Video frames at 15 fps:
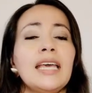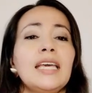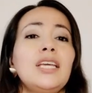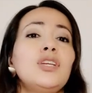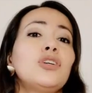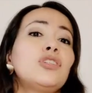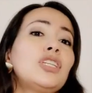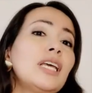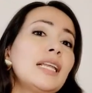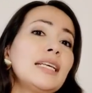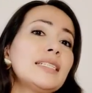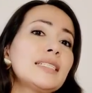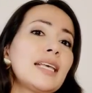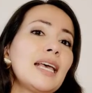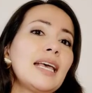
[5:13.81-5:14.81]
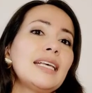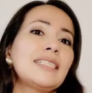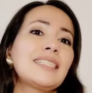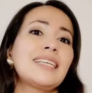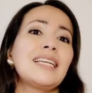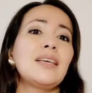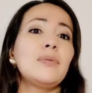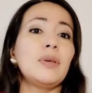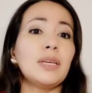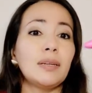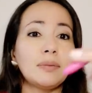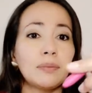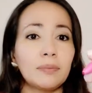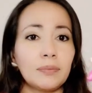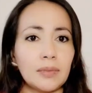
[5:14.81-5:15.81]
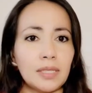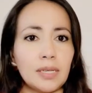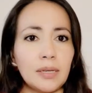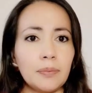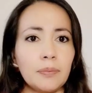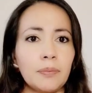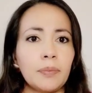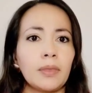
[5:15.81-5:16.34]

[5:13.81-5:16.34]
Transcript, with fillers: y no tienes que escribir, ¿sí?